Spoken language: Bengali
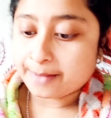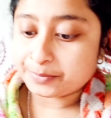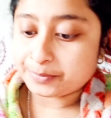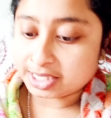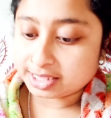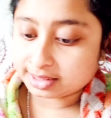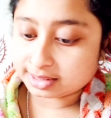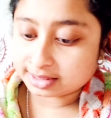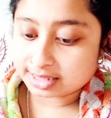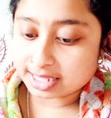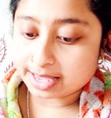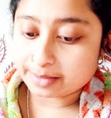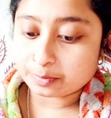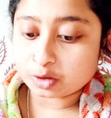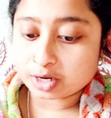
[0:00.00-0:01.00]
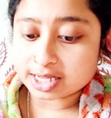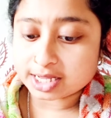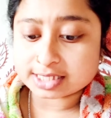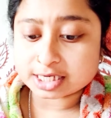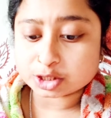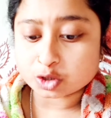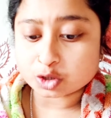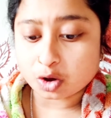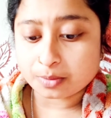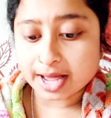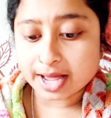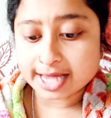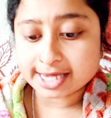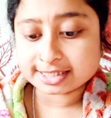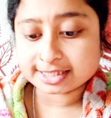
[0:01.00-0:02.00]
মিথ্যে বলে যে
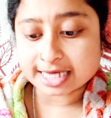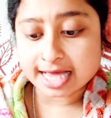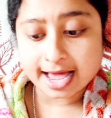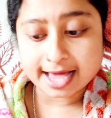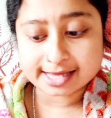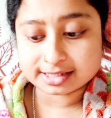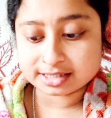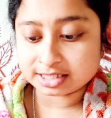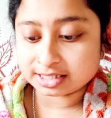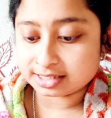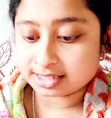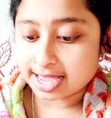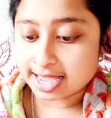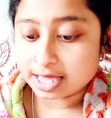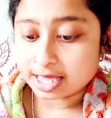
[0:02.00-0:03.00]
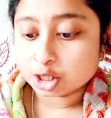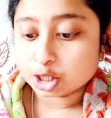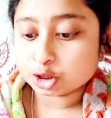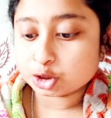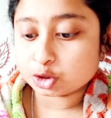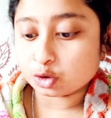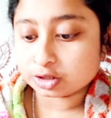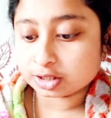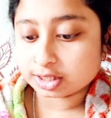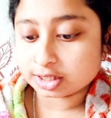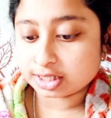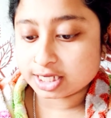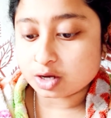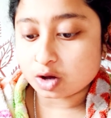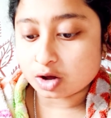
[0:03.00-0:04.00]
সবাই যায় জিতে
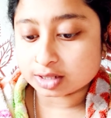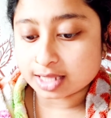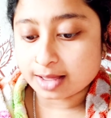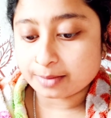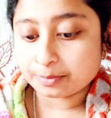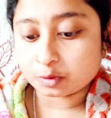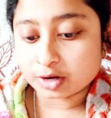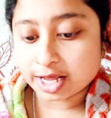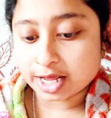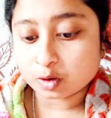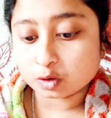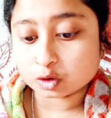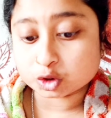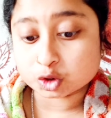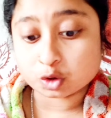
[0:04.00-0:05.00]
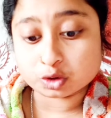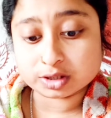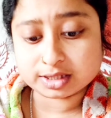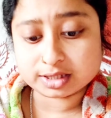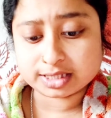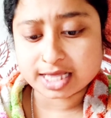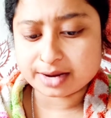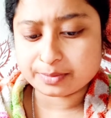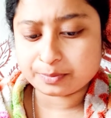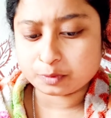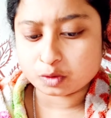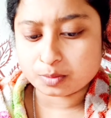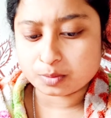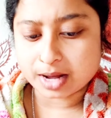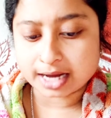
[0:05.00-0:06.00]
সত্যি কথা বলে ও সত্যের
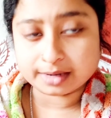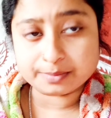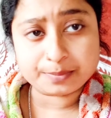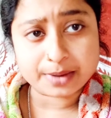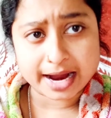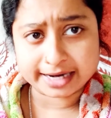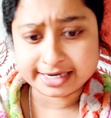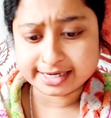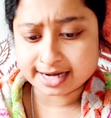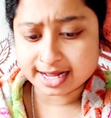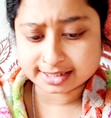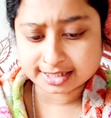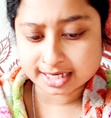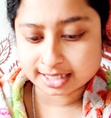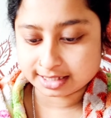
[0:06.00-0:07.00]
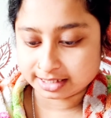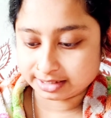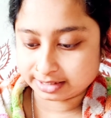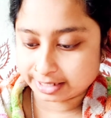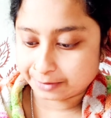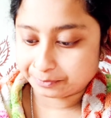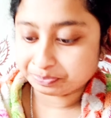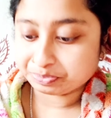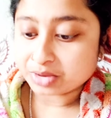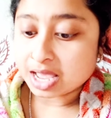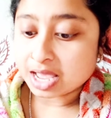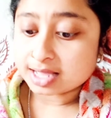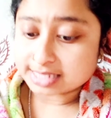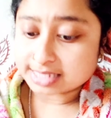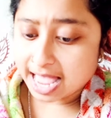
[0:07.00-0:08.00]
প্রমাণ পারি না যে দিতে
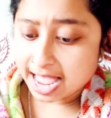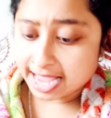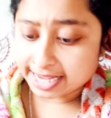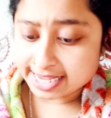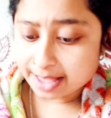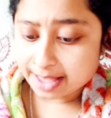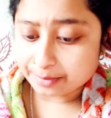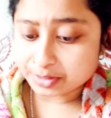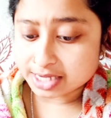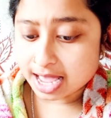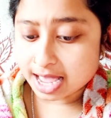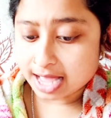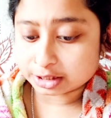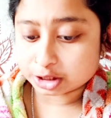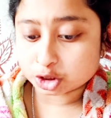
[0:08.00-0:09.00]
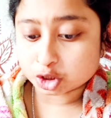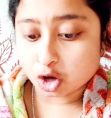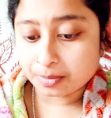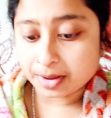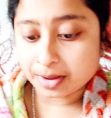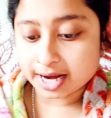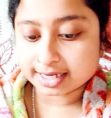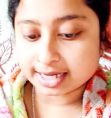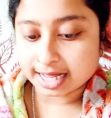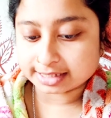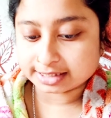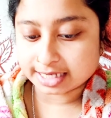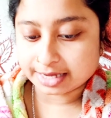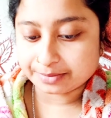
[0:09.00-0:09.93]
তাই আমি আজ সবার কাছে